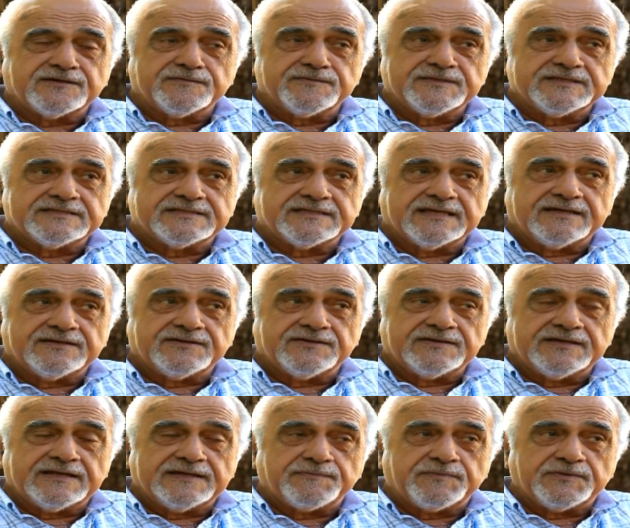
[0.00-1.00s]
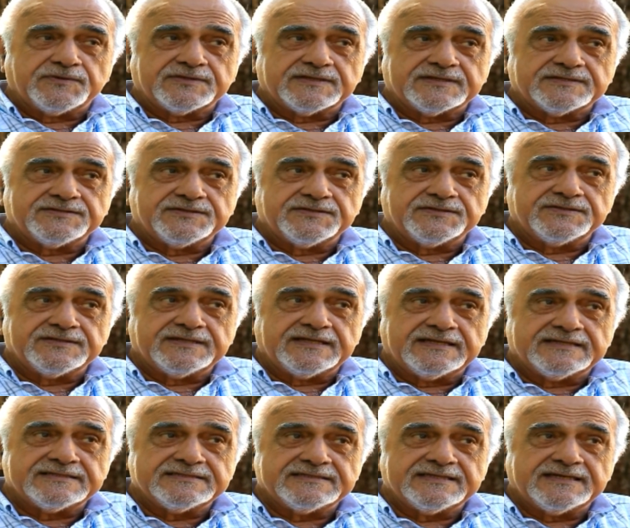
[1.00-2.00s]
comenzaron la explotación de
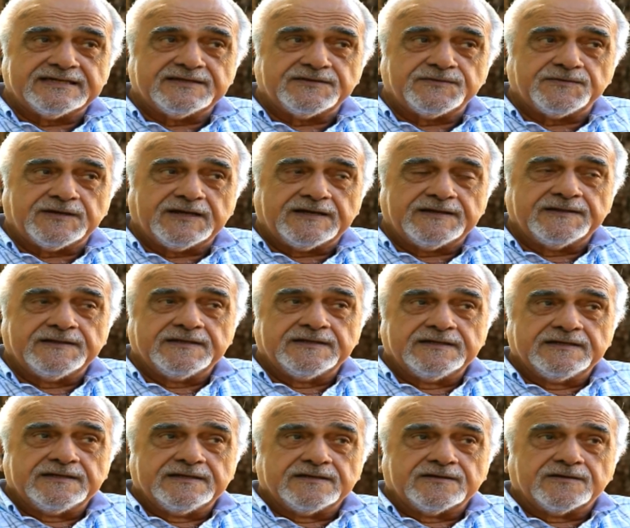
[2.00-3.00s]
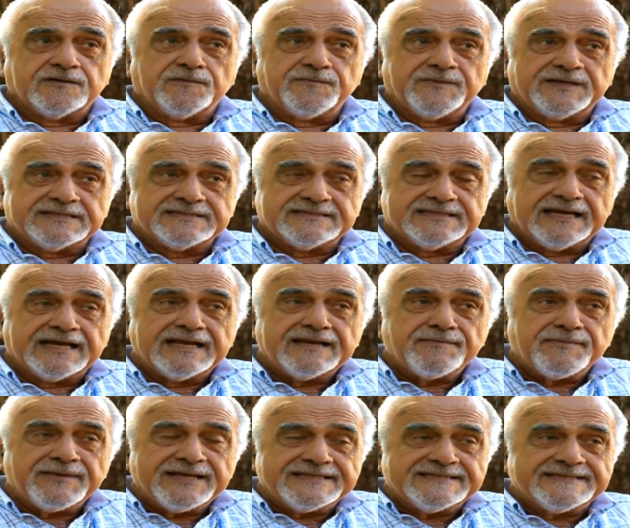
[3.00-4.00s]
la hierba
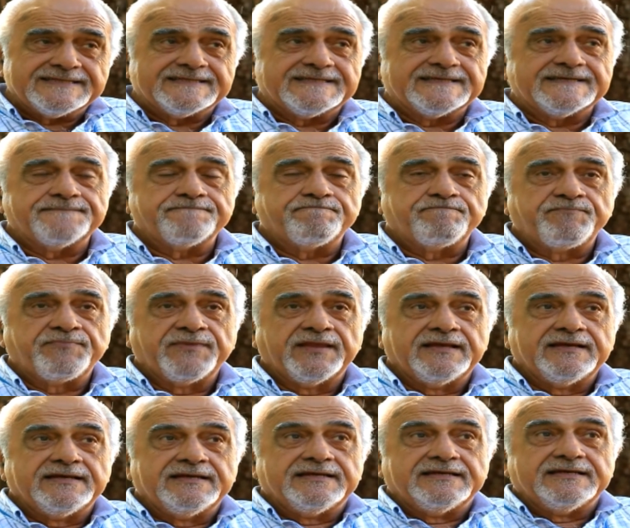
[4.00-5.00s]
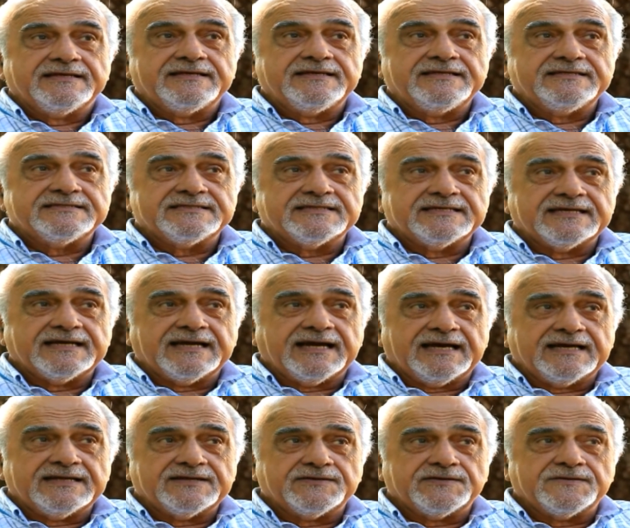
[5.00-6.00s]
comercialmente y
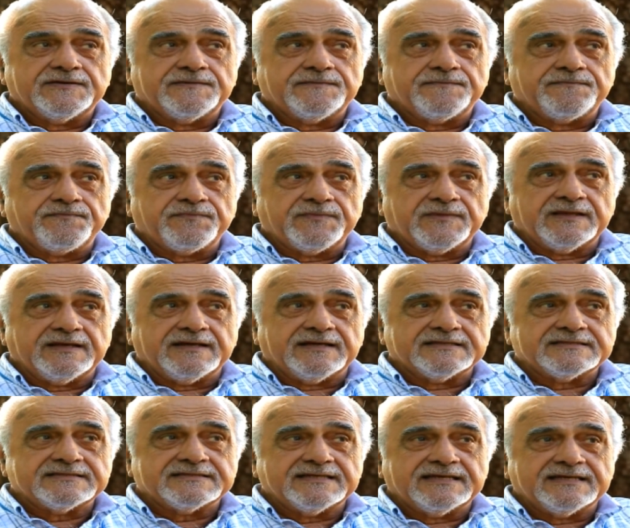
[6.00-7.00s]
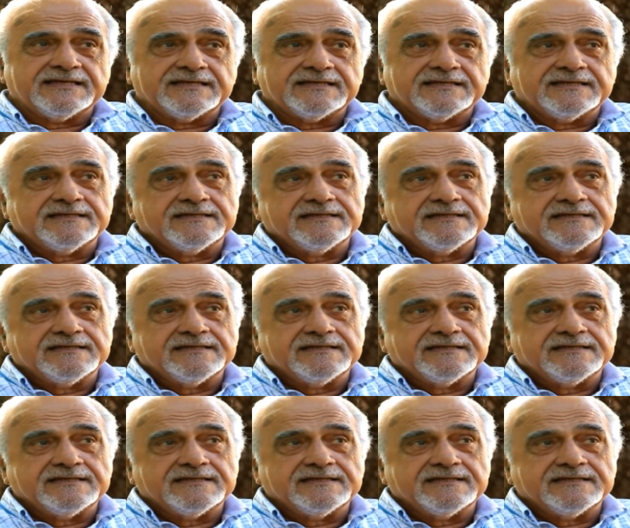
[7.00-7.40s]
llegaron a ser,